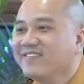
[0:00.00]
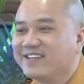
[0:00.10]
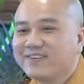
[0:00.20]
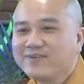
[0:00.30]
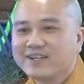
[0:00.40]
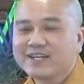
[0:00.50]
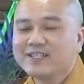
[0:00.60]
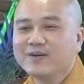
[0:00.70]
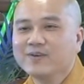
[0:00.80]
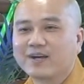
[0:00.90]
Mình chấp nhận
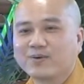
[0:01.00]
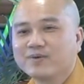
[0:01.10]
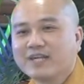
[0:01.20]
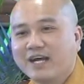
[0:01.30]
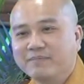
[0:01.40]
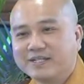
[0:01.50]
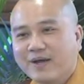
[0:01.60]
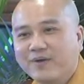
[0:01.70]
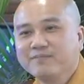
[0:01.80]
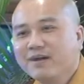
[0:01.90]
cái chiều là cuộc đời
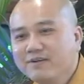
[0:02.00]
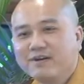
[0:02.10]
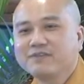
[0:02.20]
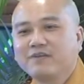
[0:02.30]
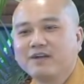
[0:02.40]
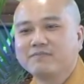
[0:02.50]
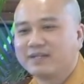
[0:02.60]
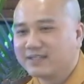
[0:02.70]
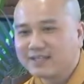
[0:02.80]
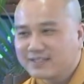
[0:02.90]
mình đổi mới vân vân,
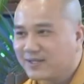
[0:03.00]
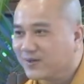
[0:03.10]
mà những cái